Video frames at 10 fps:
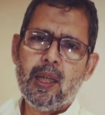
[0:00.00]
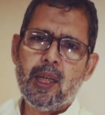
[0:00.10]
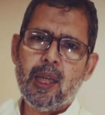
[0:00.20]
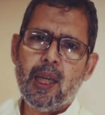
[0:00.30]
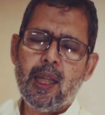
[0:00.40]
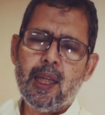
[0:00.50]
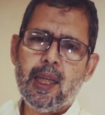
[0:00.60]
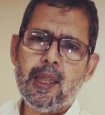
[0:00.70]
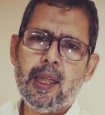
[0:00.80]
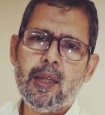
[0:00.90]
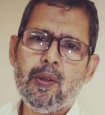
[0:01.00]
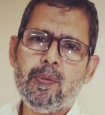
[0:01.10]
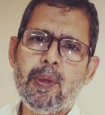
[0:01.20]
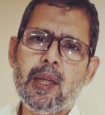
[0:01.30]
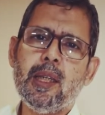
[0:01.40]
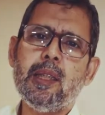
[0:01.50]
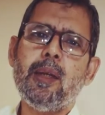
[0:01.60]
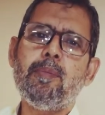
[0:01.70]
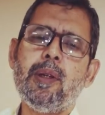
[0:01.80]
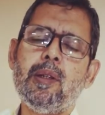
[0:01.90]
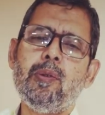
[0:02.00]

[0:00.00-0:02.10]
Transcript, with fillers: की है लेकिन ये कि उसमें कई चैप्टर